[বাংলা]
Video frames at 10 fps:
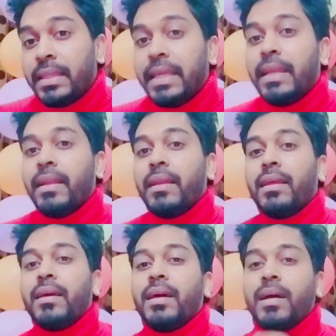তিল
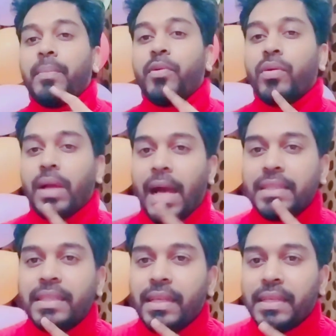এবং
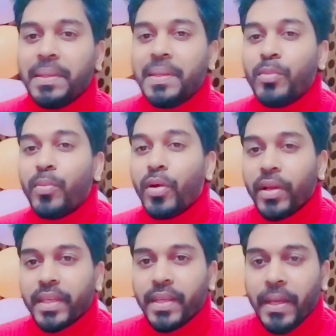আঁচিল কি রিমুভ
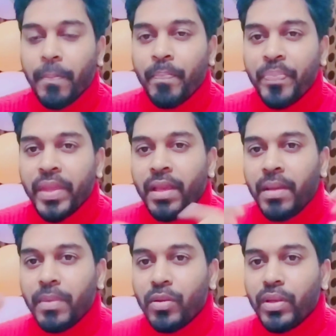হয় কি না
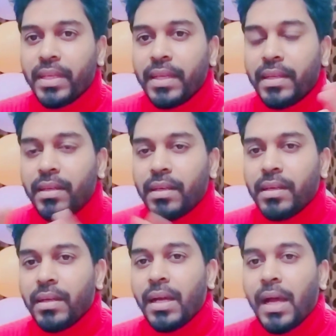মানে অনেকের
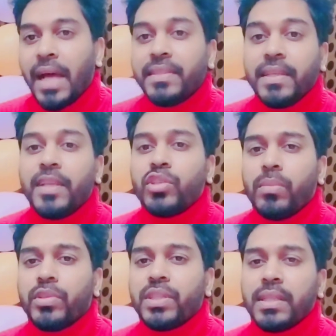আঁচিলের
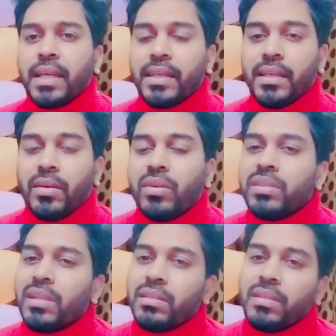সমস্যা থাকে
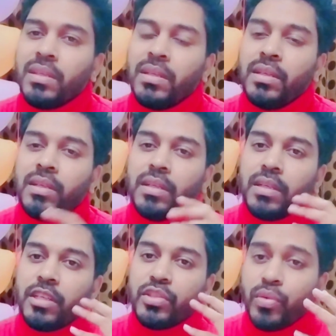অর্থাৎ
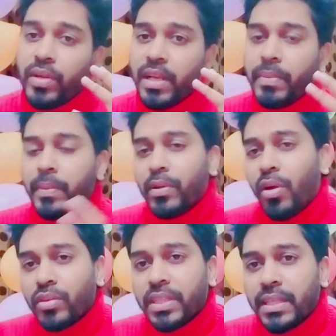শরীরের বিভিন্ন
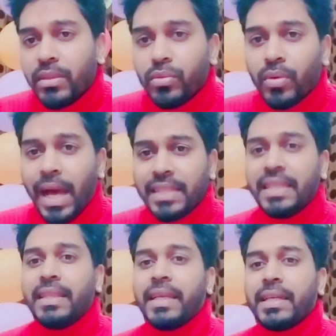অংশে কিন্তু
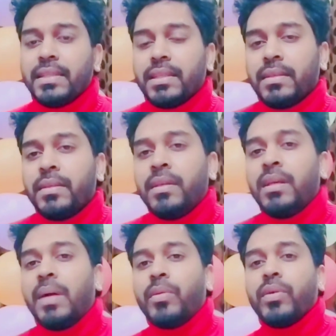আঁচিল দেখা যায়
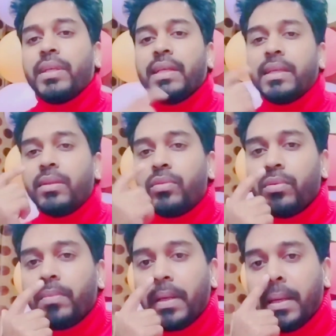আবার অনেকের কিন্তু
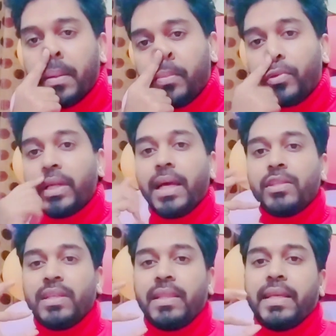মুখে
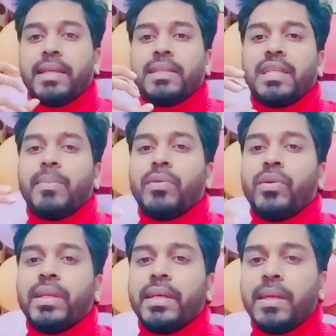আঁচিল দেখা যায় আবার
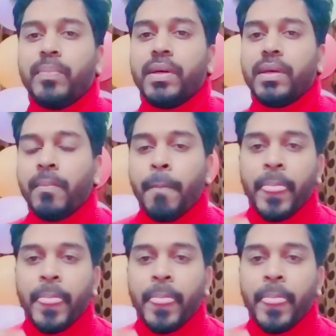অনেকের আপনার